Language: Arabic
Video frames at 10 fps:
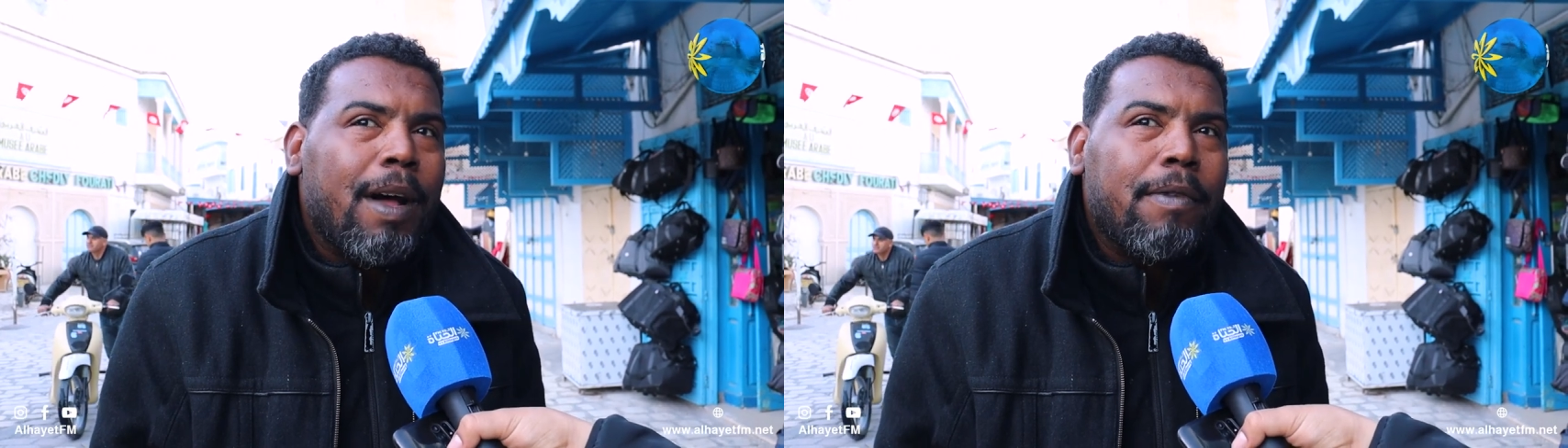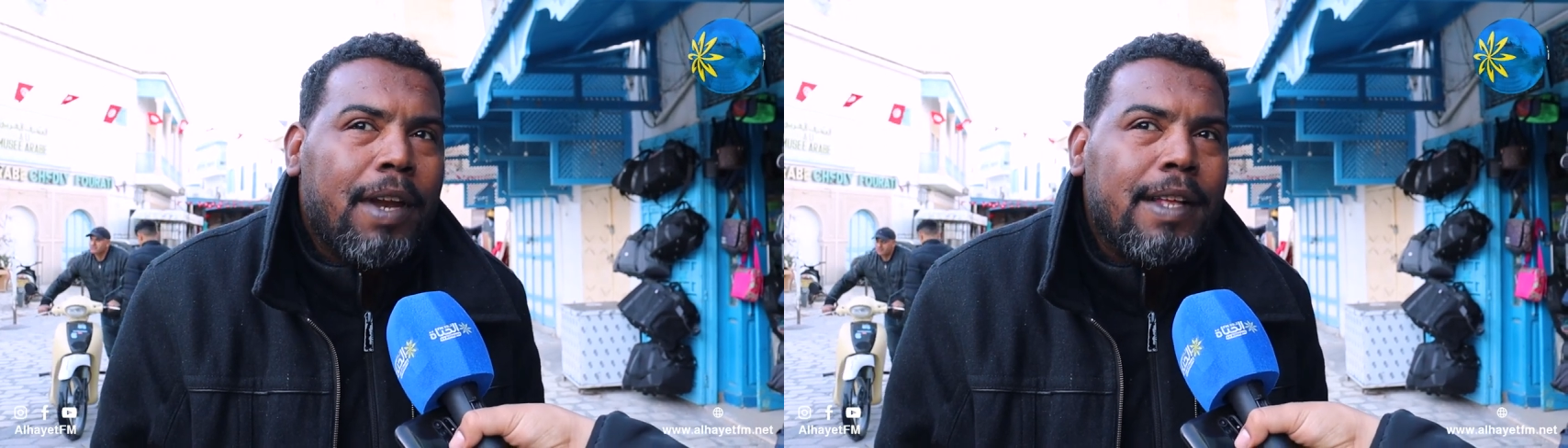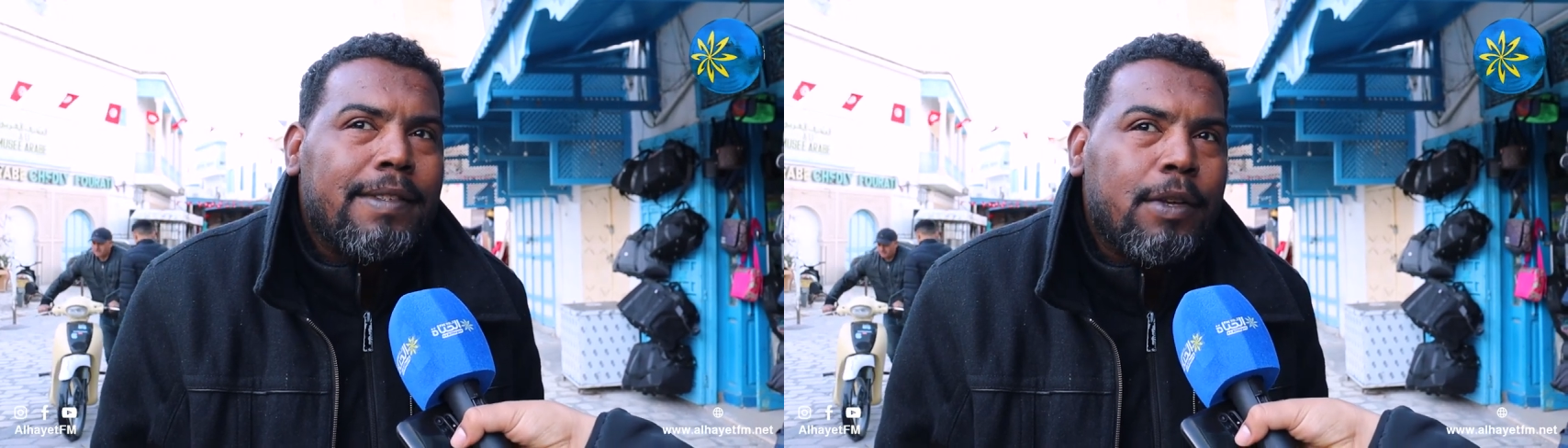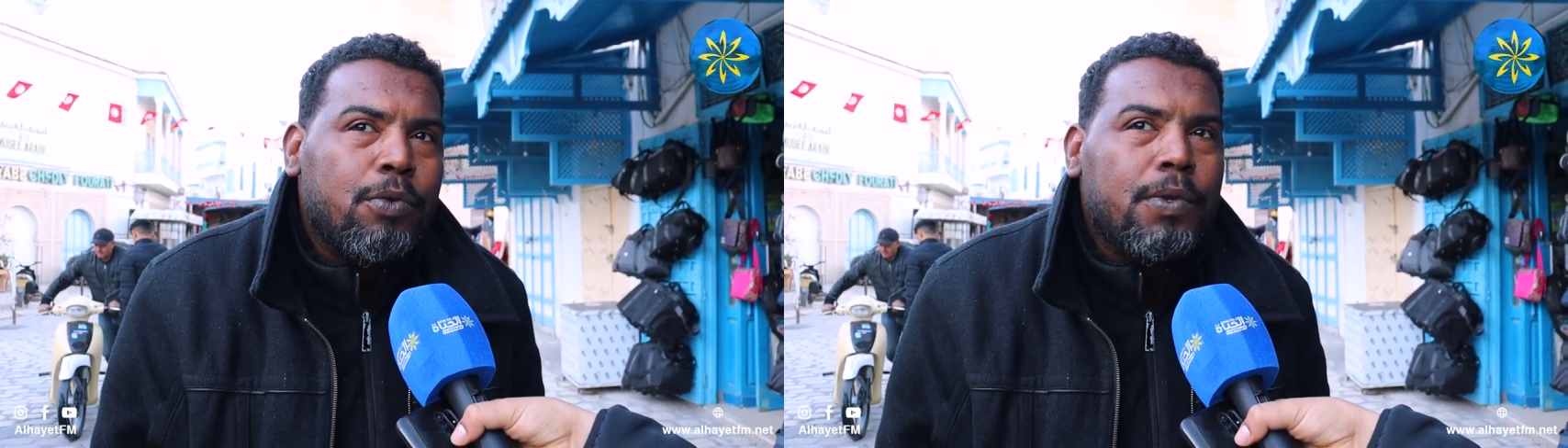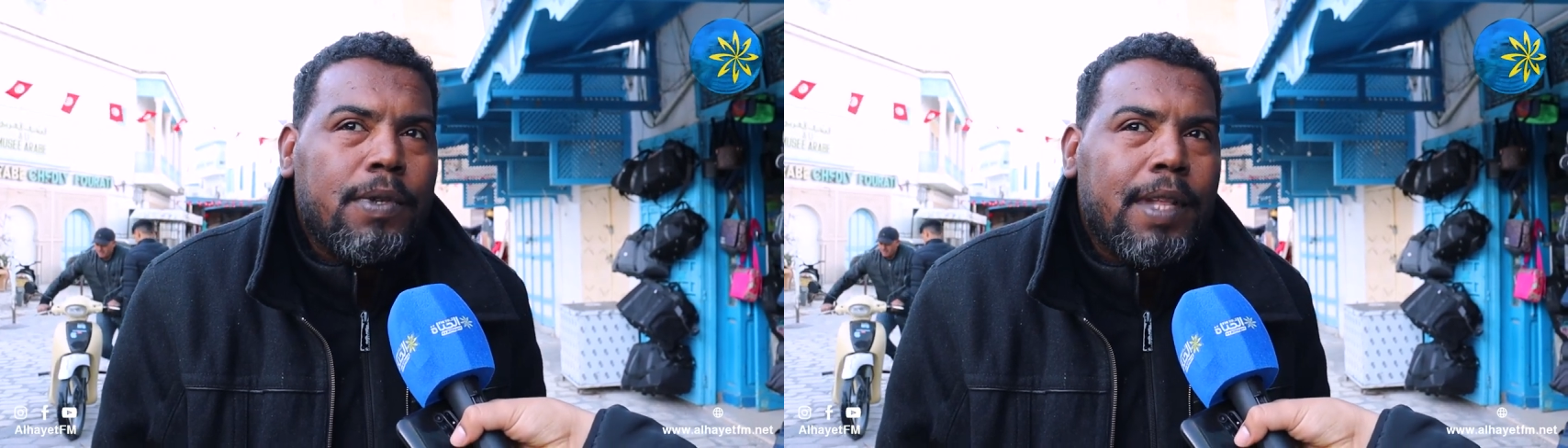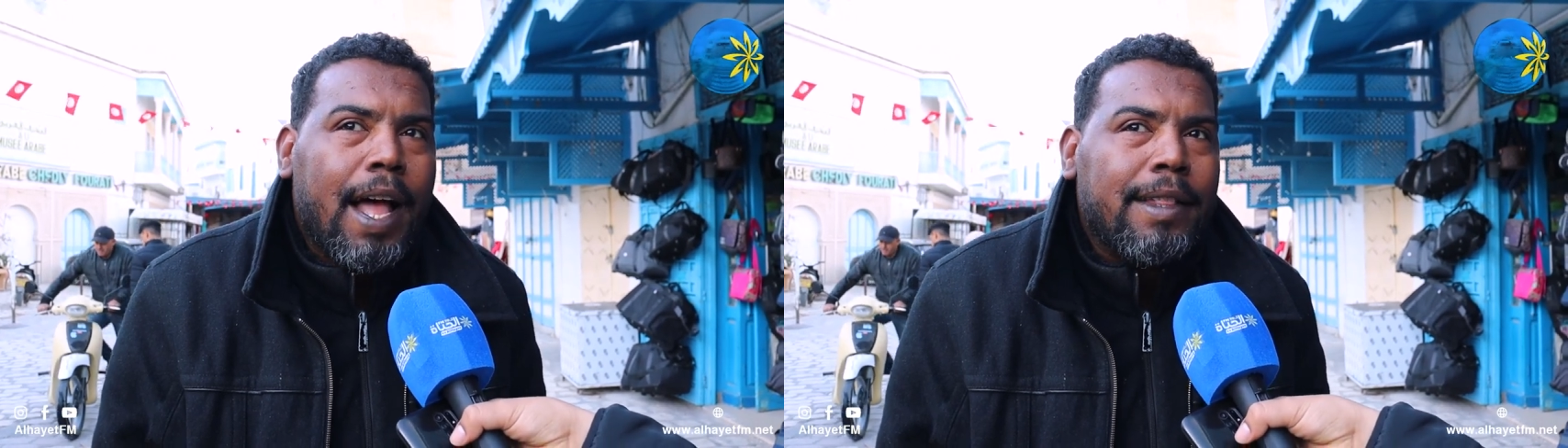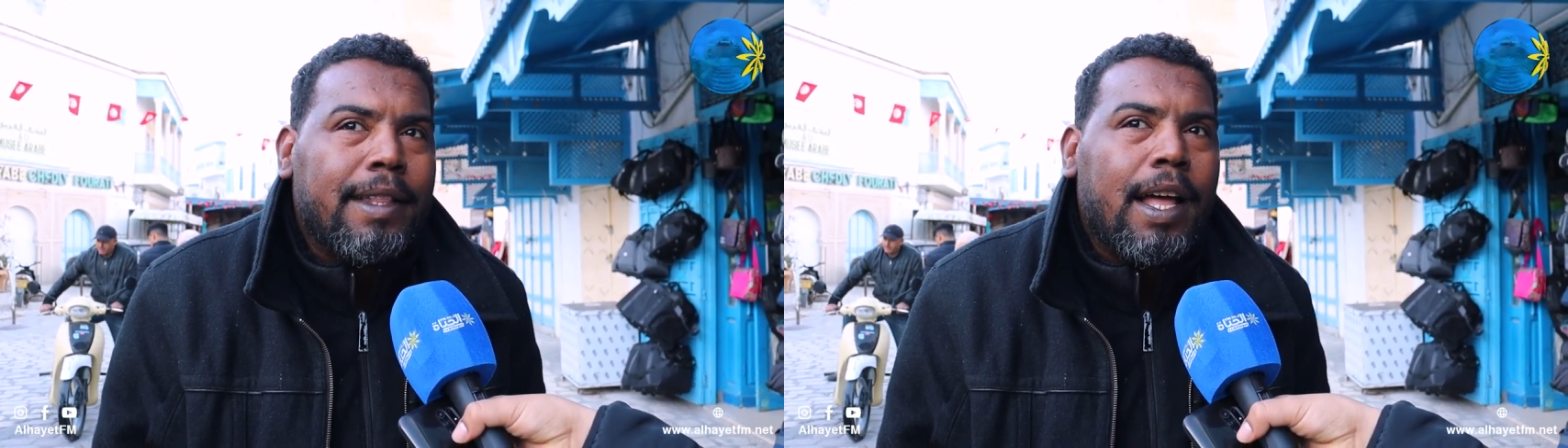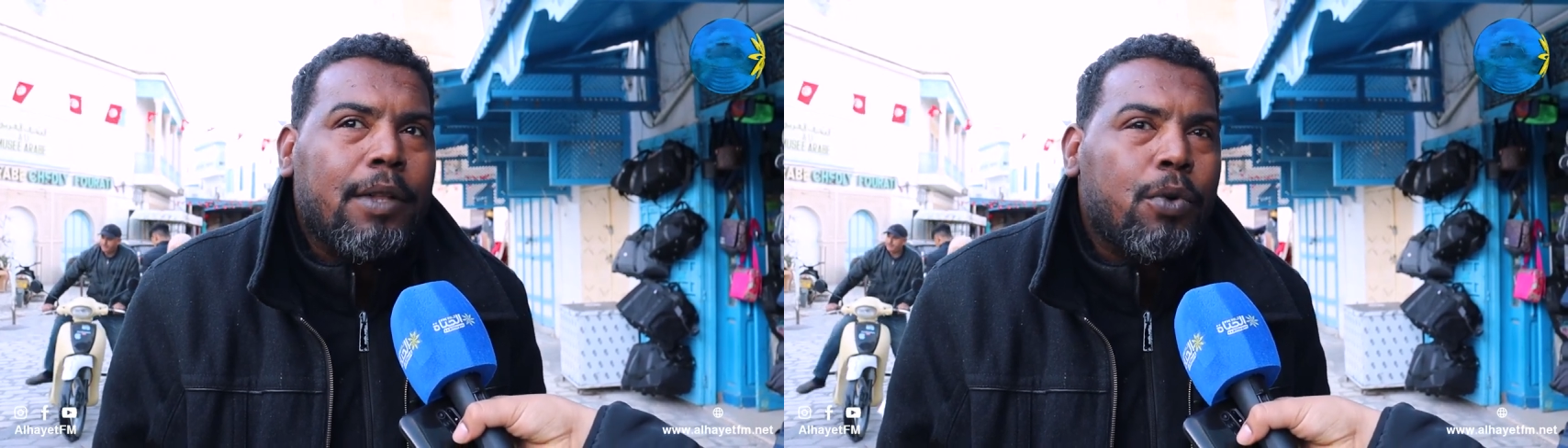مع فرنسا جوست
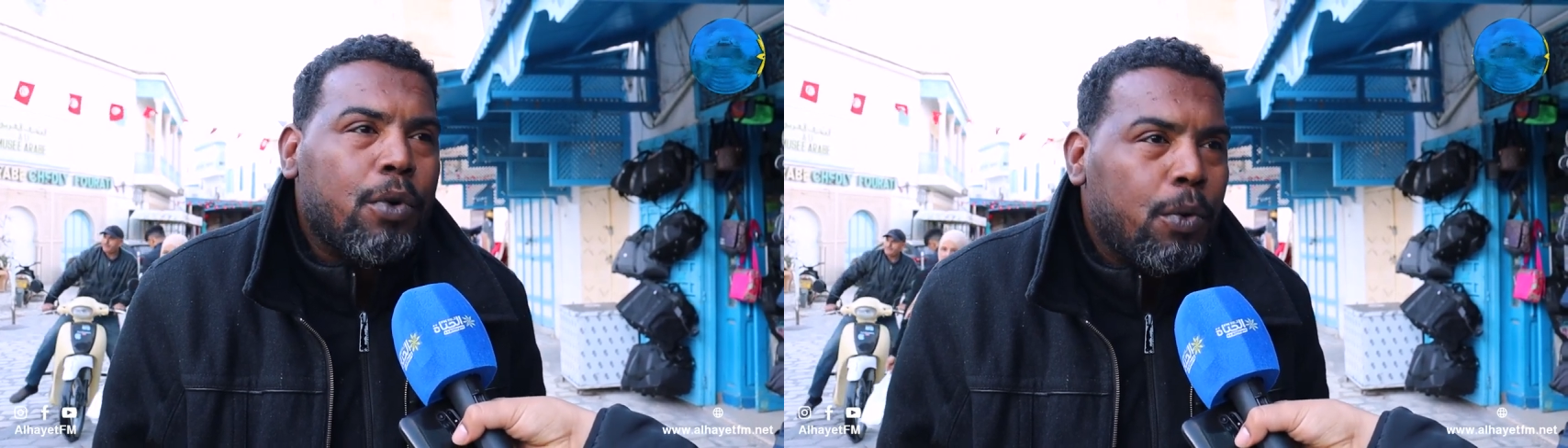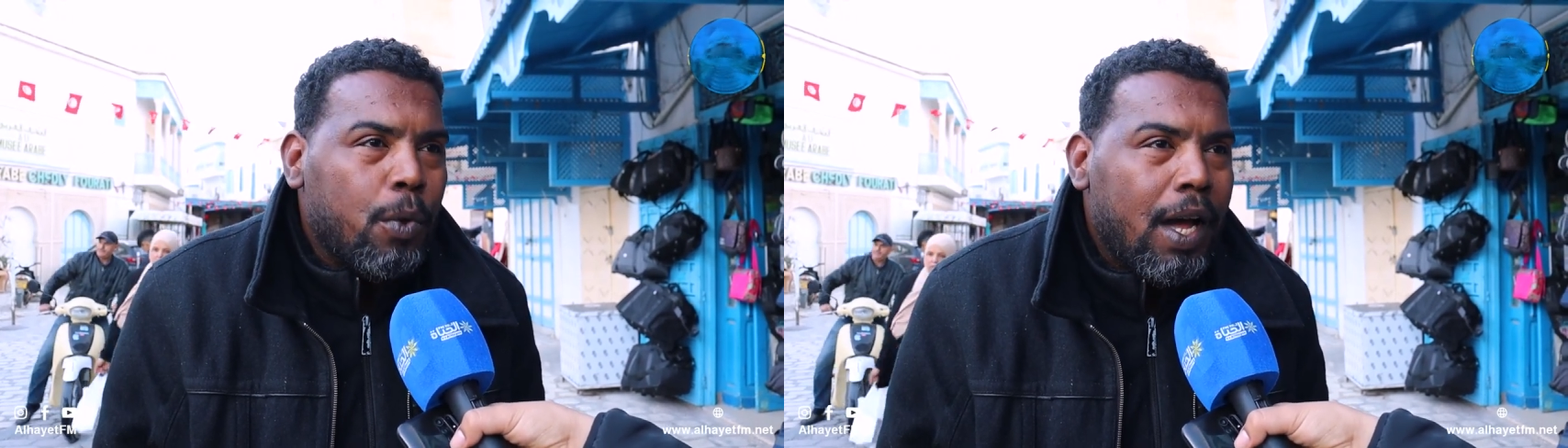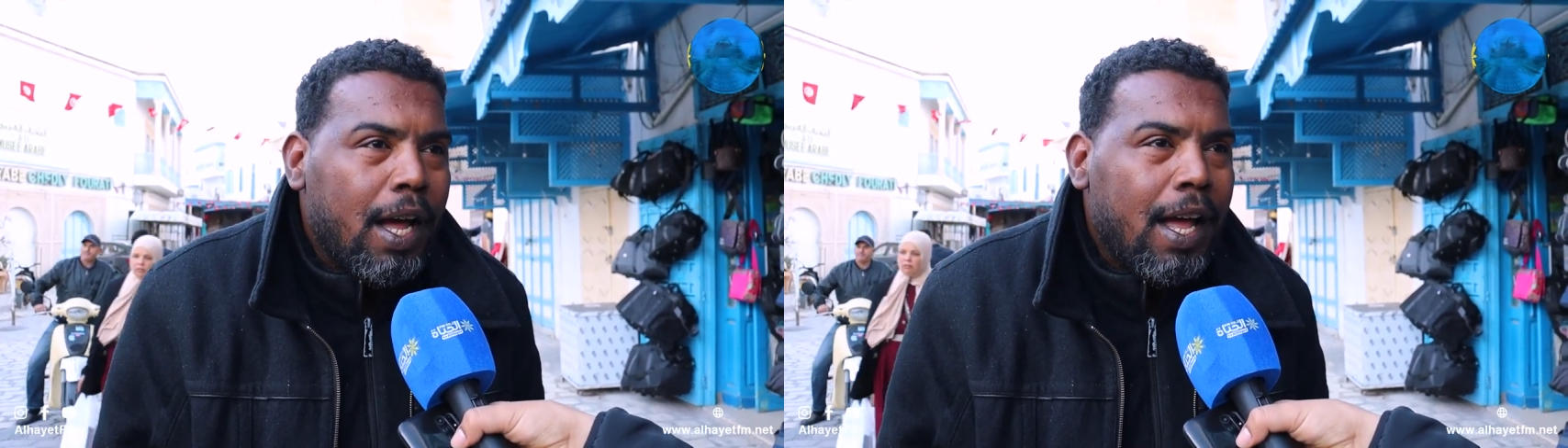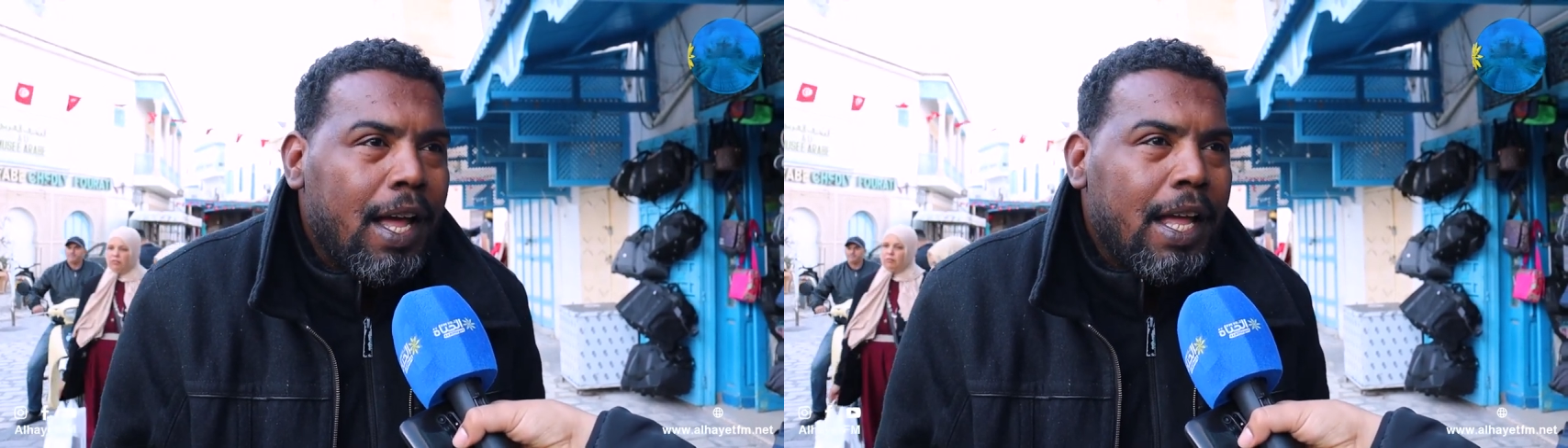تتعدى تورنوا اللي